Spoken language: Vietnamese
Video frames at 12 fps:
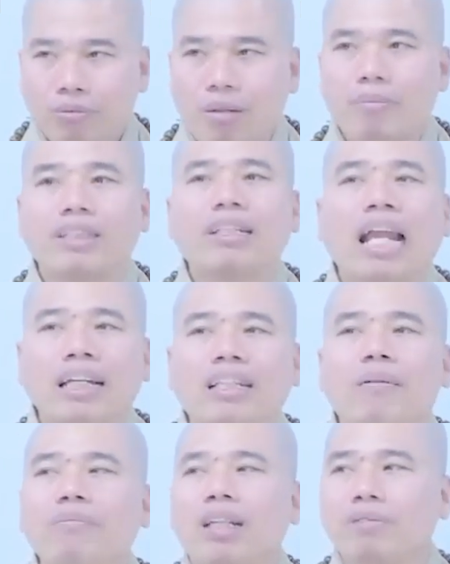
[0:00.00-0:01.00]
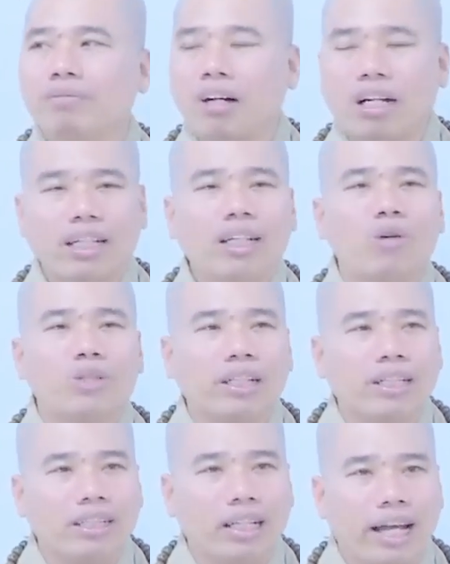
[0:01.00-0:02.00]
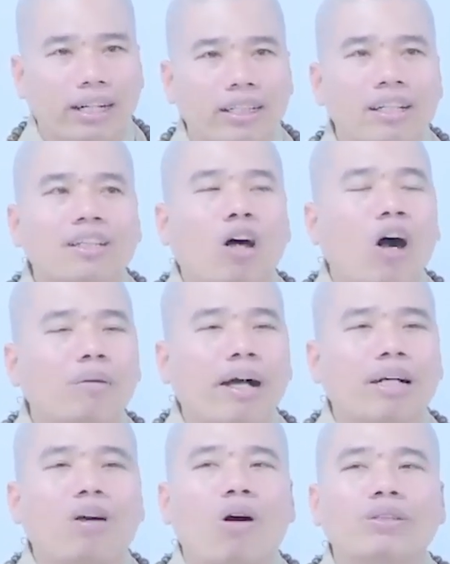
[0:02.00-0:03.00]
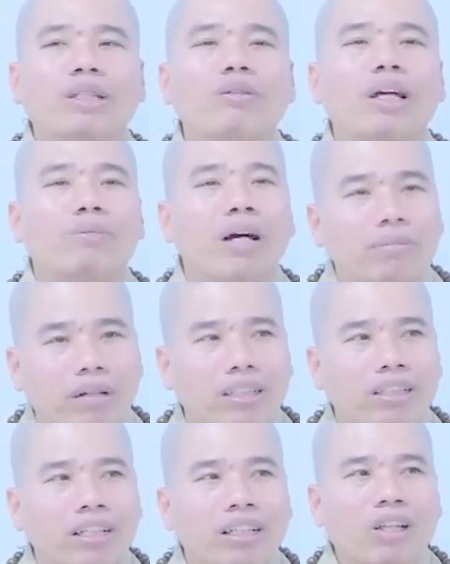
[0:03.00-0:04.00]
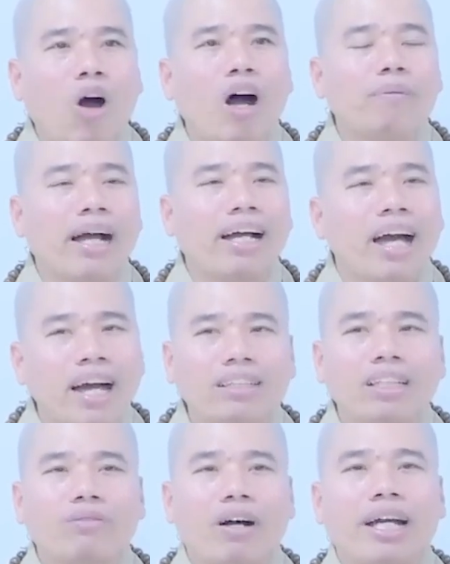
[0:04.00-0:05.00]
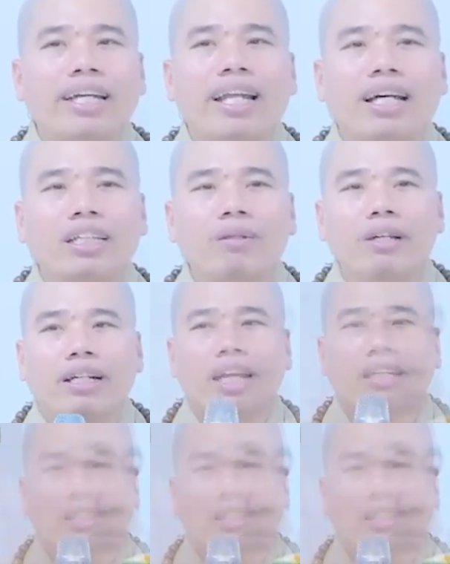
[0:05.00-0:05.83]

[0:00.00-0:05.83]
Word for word: và mình thành tâm niệm Phật để cầu sanh cực lạc Thọ mạng còn tiêu nghiệp hết bệnh Thọ mạng hết thì Phật ấy đã tiếp dẫn